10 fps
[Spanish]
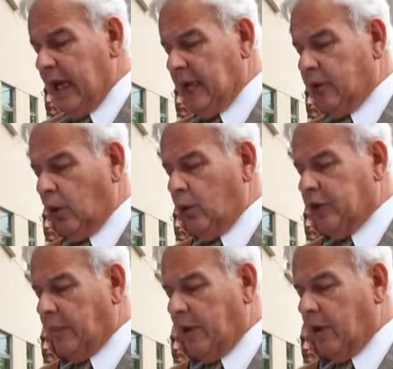en su
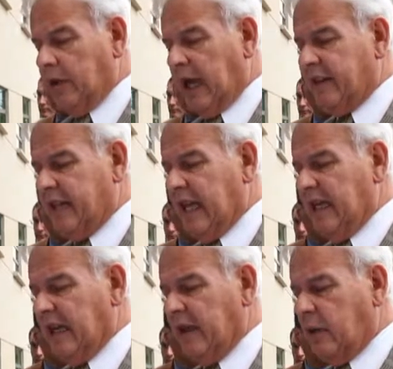lucha por lograr
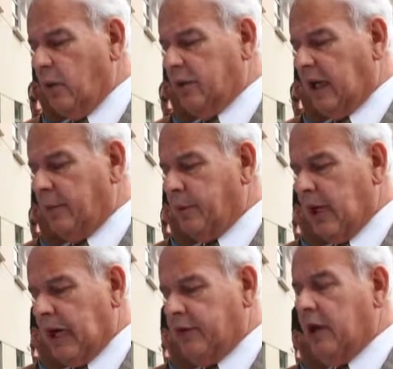dignas y justas
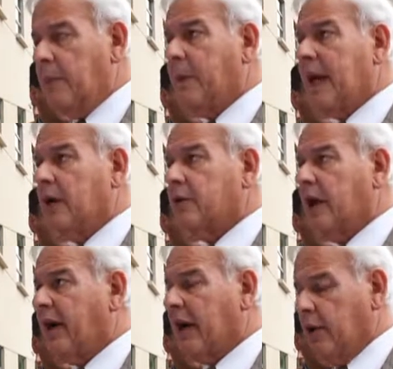remuneraciones para los
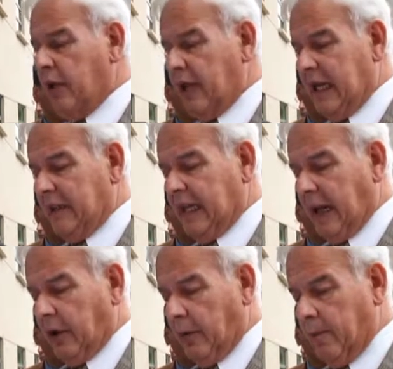trabajadores del
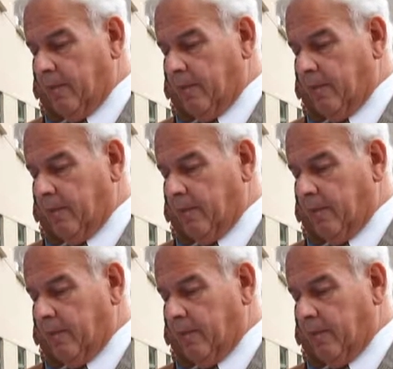Estado.